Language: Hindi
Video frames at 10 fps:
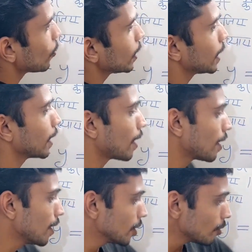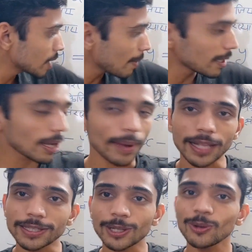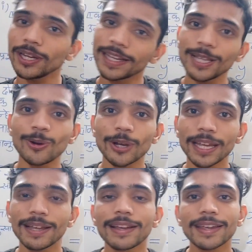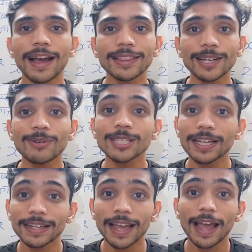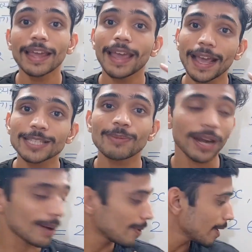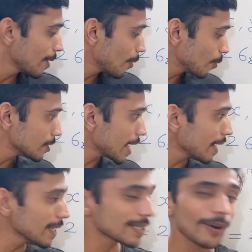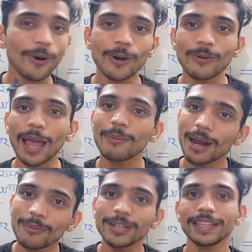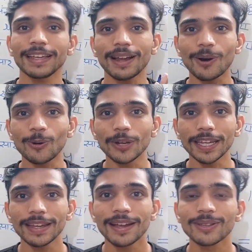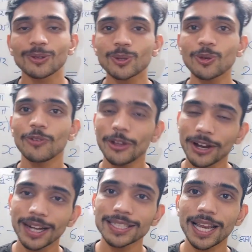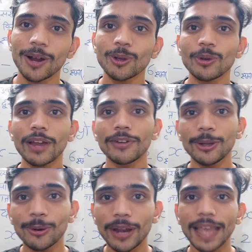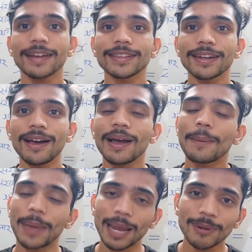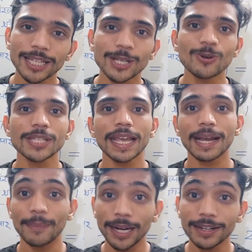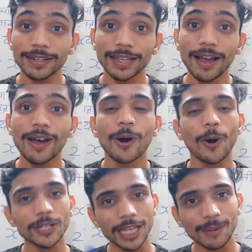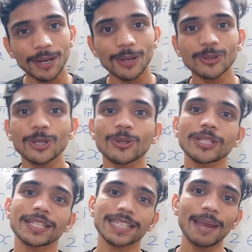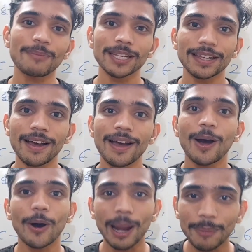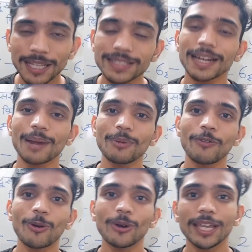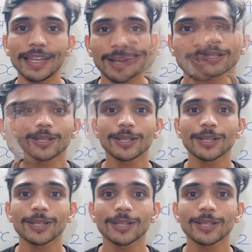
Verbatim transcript: हो गई तेरह तो इसके बाद आप आंसर तो लिख ही दोगे कि अतः वह संख्याएं एक्स बराबर उनचालीस और वाई बराबर तेरह होंगी तो दोस्तों वीडियो अगर अच्छा लगा हो तो यार वीडियो को लाइक कर देना प्यार भरा जरूर से एक कमेंट कर देना और चैनल पर नया तो चैनल को सब्सक्राइब कर देना और आपने इंस्टाग्राम पर फॉलो नहीं किया दोस्तों